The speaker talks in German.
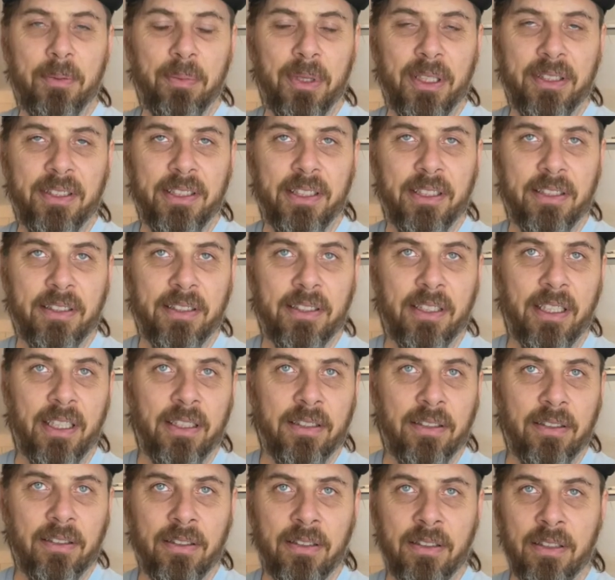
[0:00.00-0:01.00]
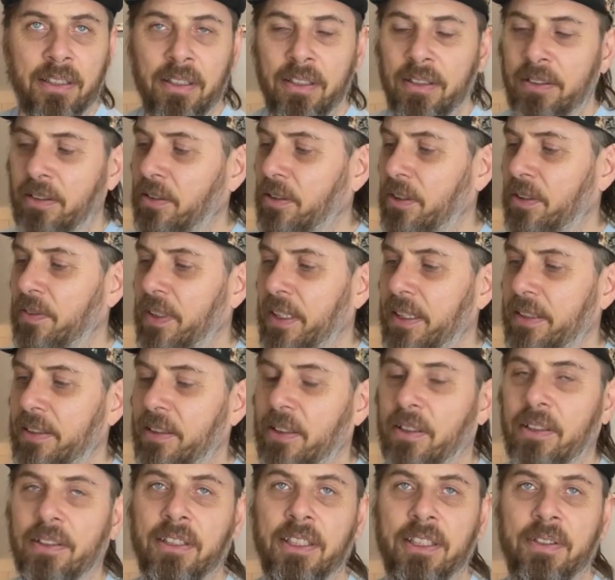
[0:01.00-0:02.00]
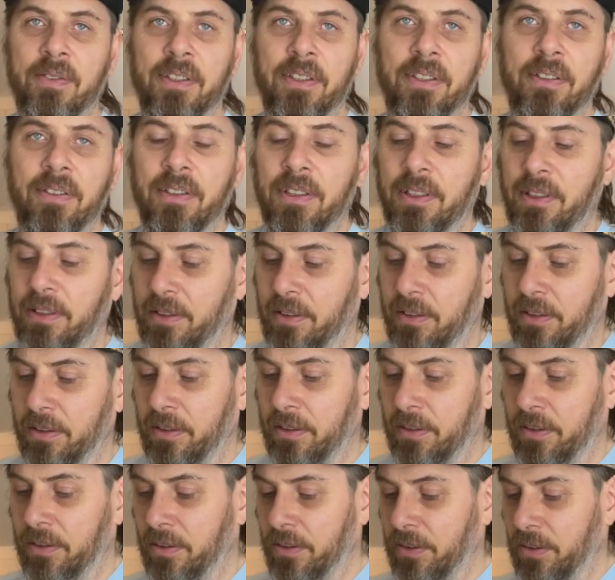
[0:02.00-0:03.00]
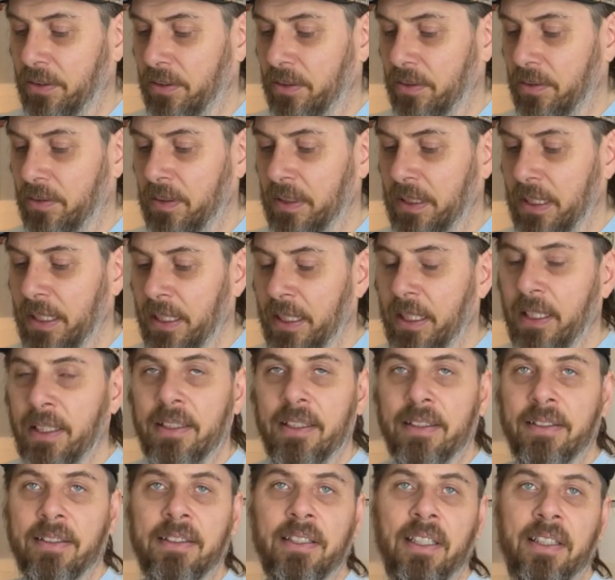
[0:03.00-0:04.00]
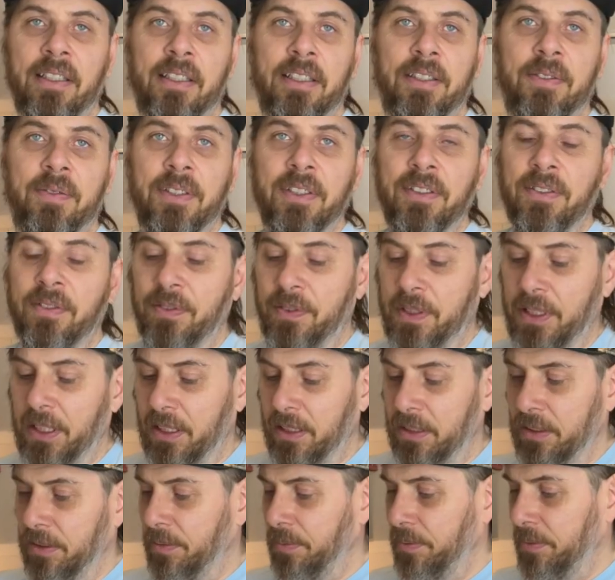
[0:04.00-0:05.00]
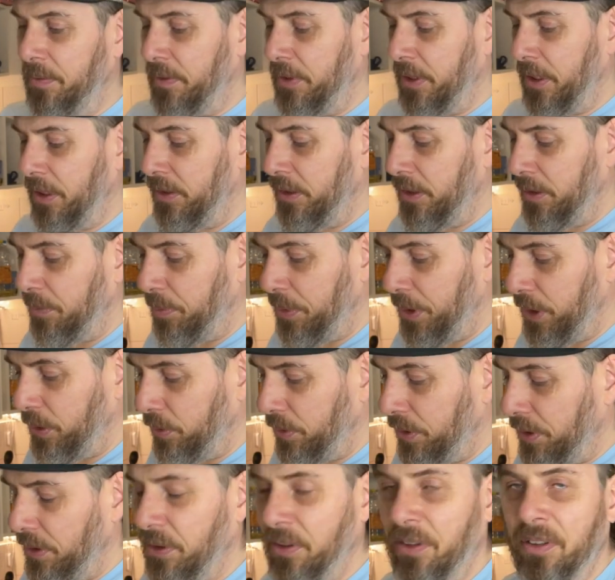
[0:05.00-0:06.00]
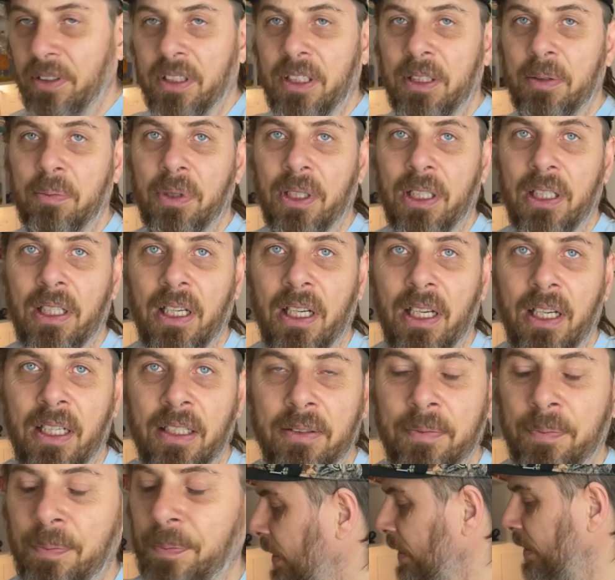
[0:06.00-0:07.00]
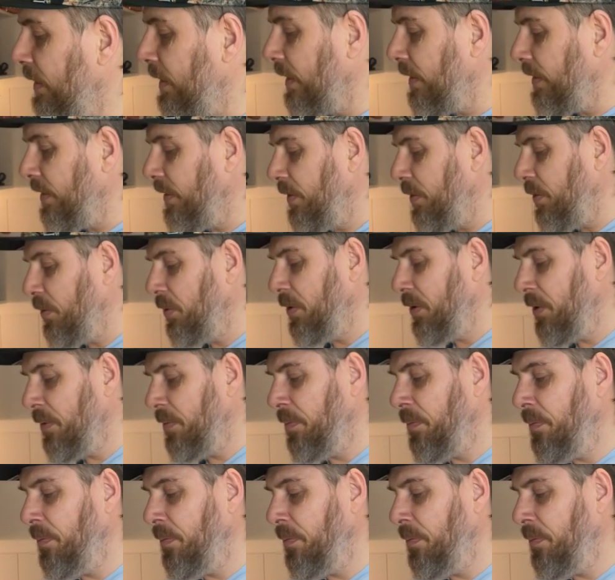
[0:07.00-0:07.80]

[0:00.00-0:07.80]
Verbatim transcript: passiert sein. Und du weißt auch nicht, was du isst. So. Das ist ja das, was viele aus der Bioindustrie beklagen, dass du